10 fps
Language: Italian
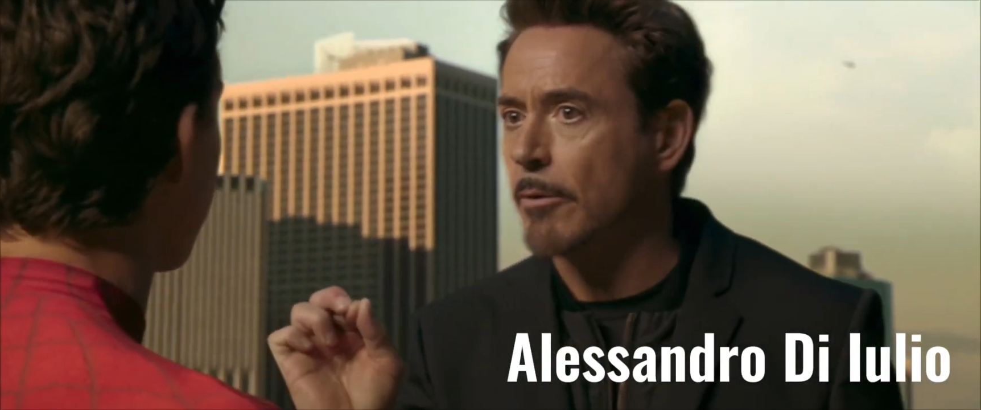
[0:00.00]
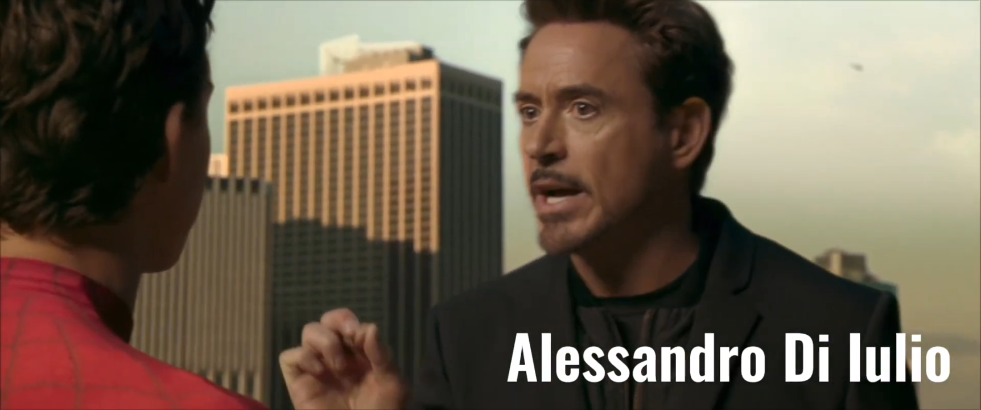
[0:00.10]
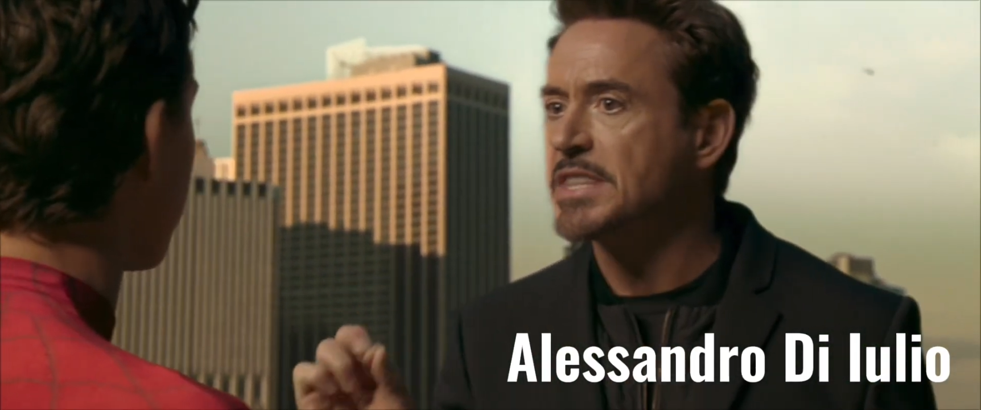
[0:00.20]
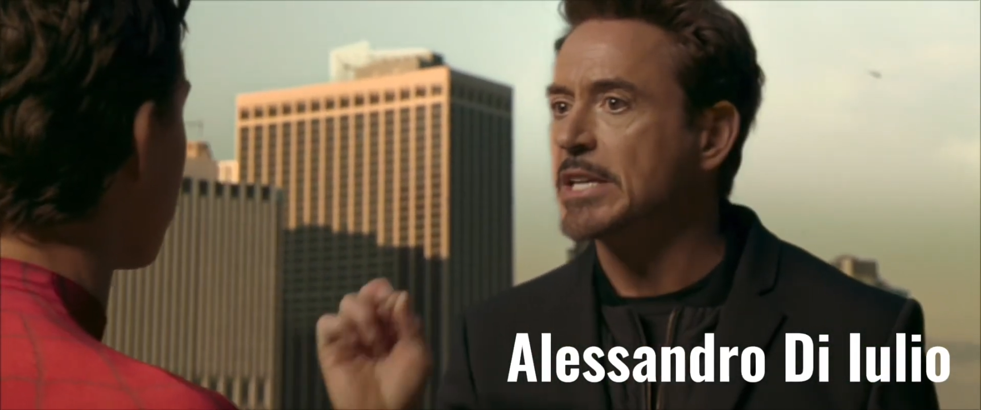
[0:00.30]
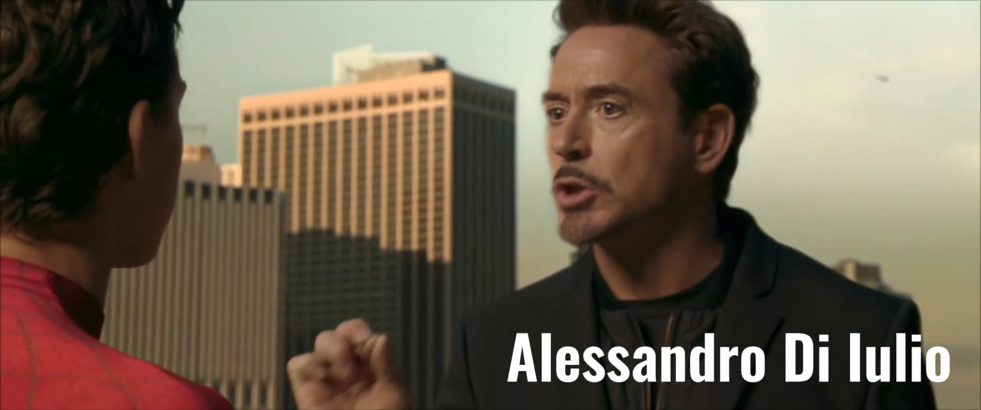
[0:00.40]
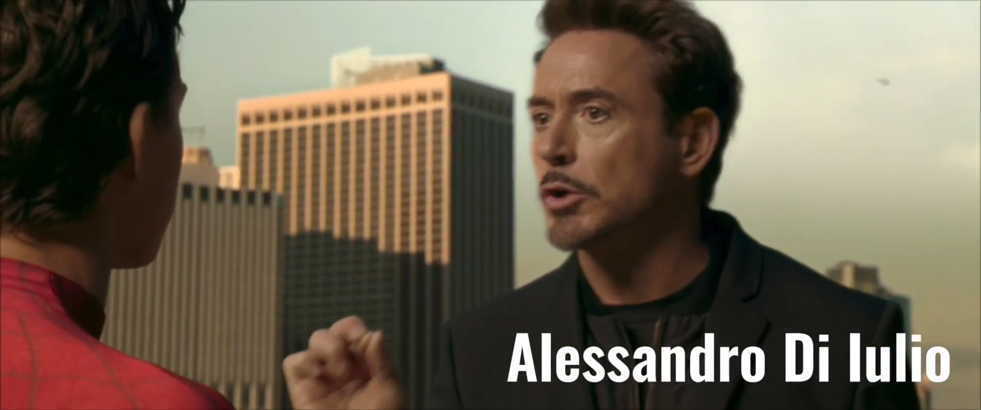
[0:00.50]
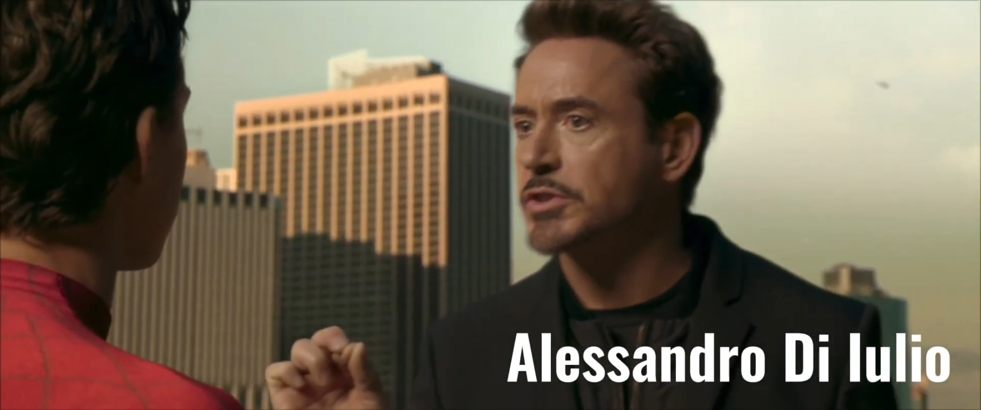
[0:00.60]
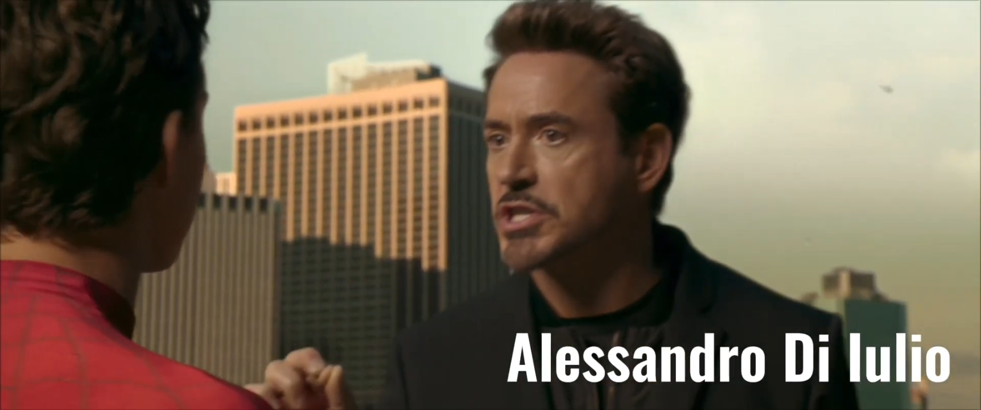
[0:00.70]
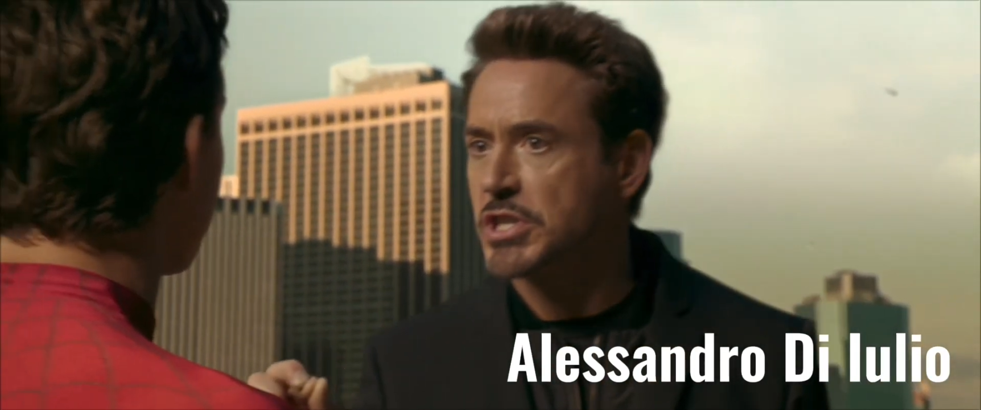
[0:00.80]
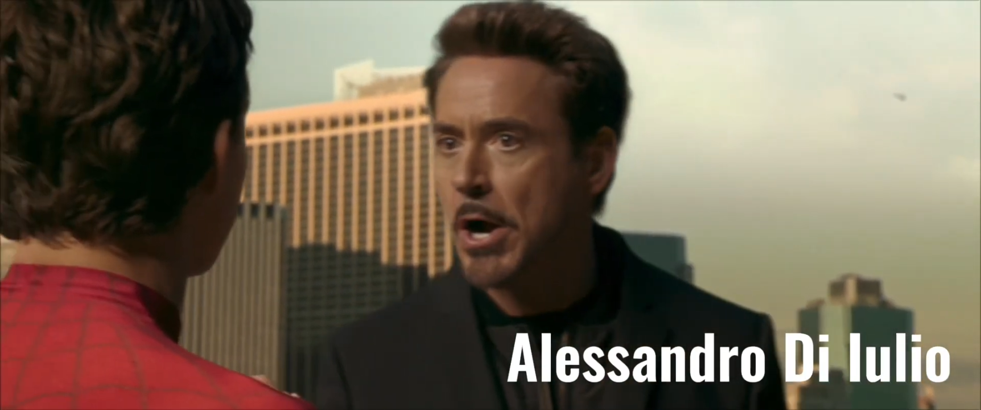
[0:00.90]
Va bene, adesso
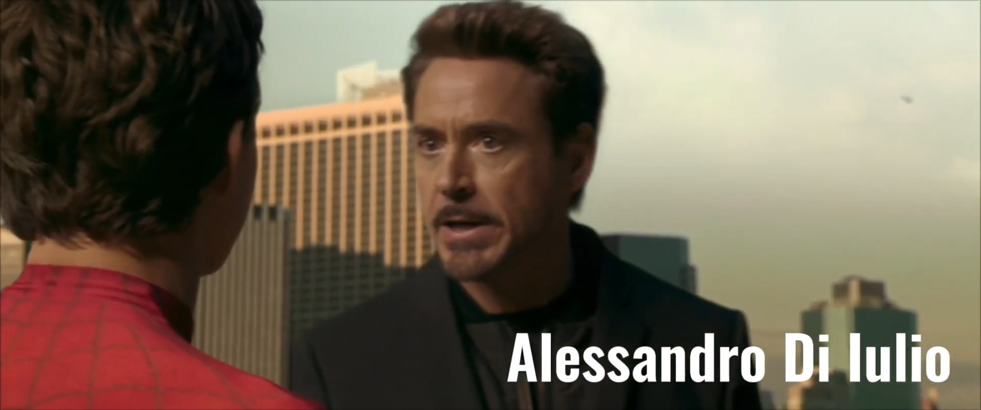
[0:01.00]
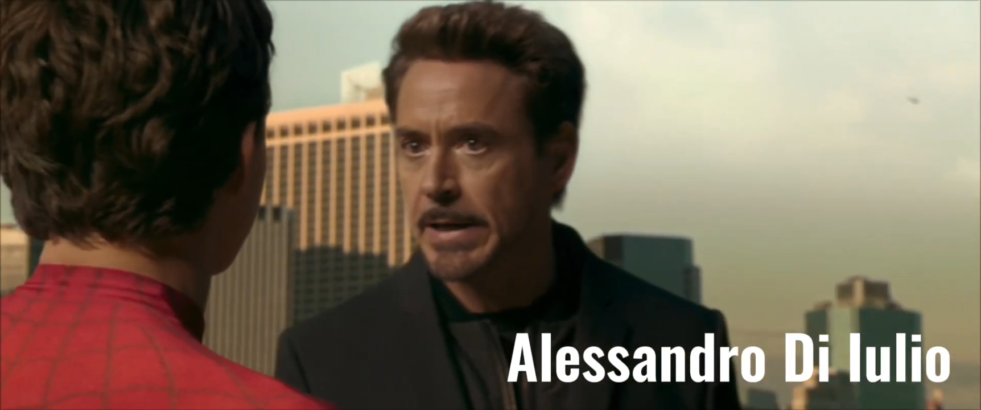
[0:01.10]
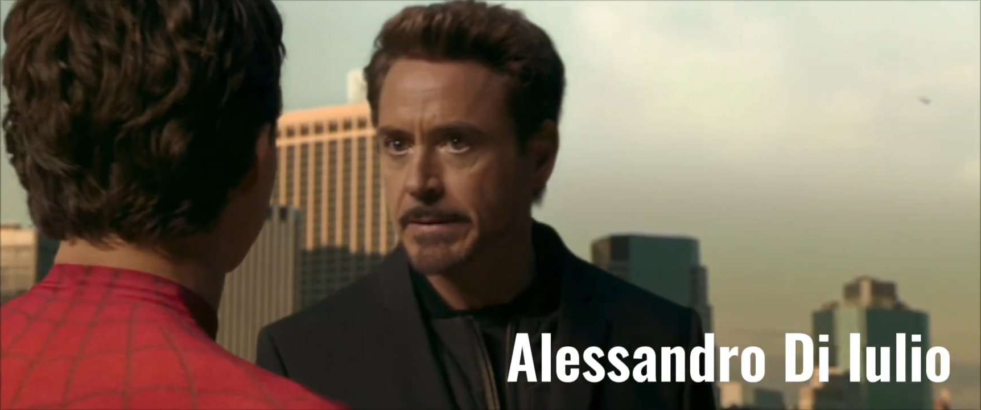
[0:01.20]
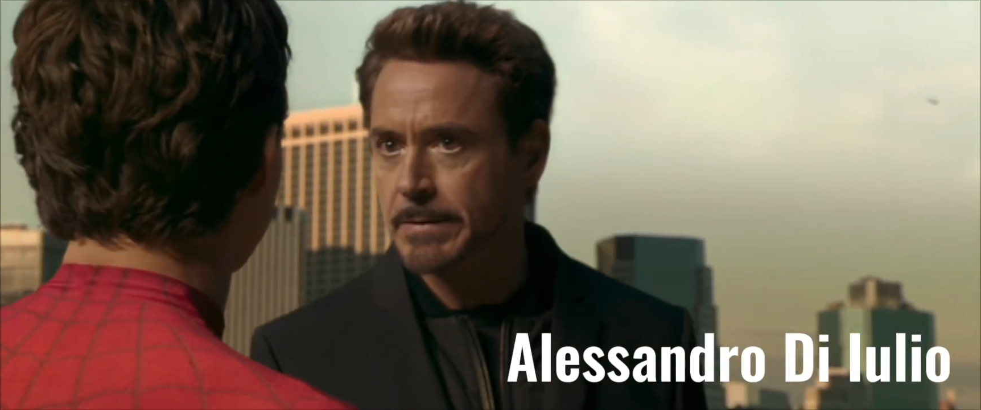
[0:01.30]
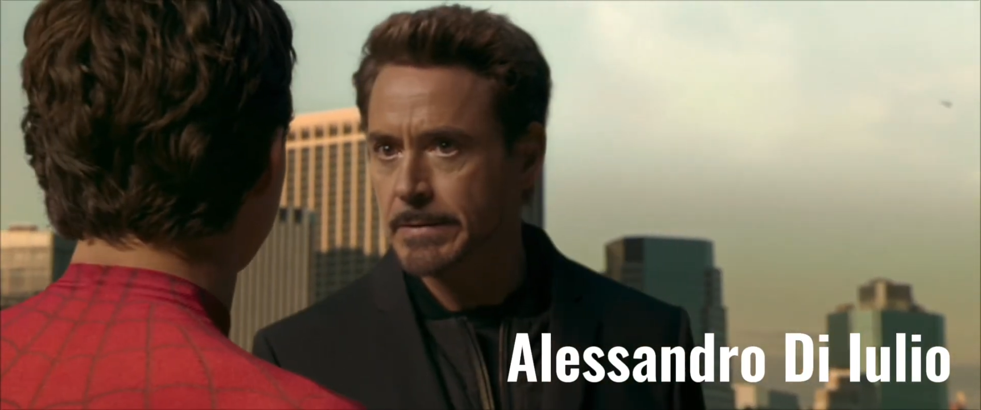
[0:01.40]
parla all'adulto.